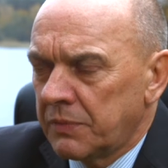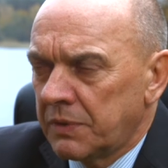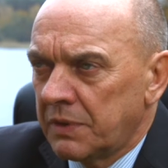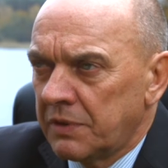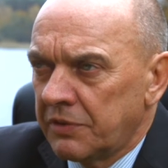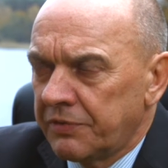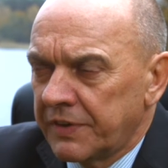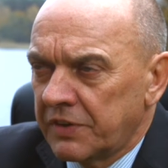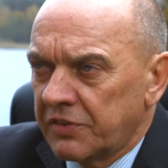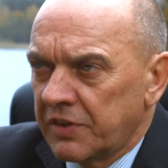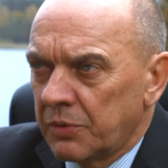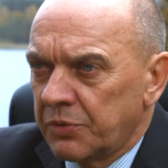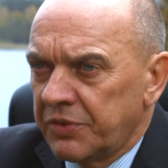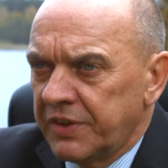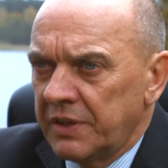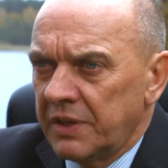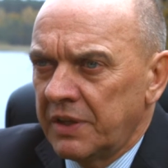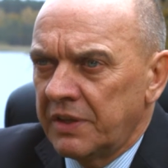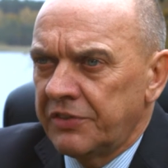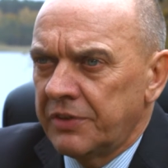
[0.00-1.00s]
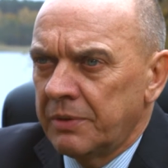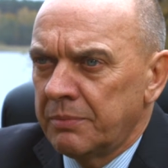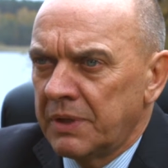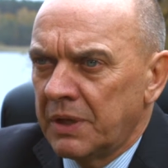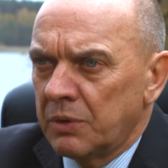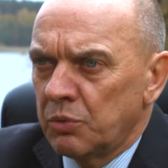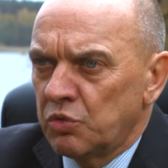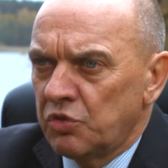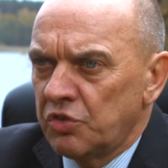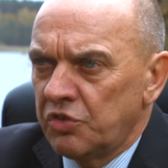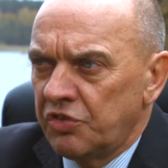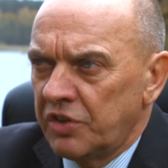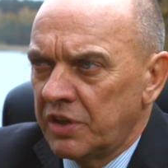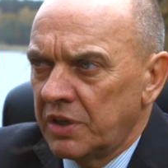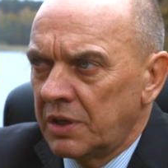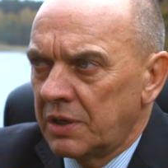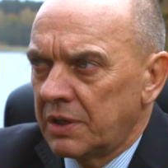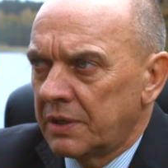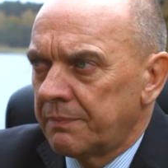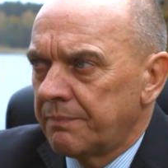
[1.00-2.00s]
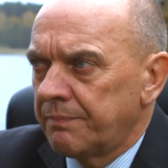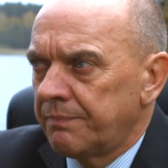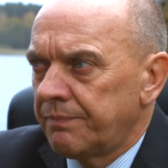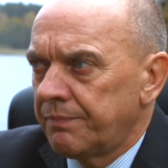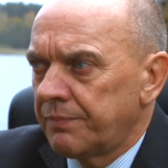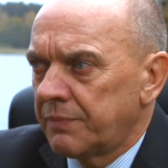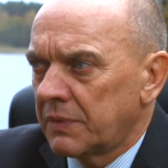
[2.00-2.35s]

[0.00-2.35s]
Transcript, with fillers: z wykształcenia jestem nauczycielem.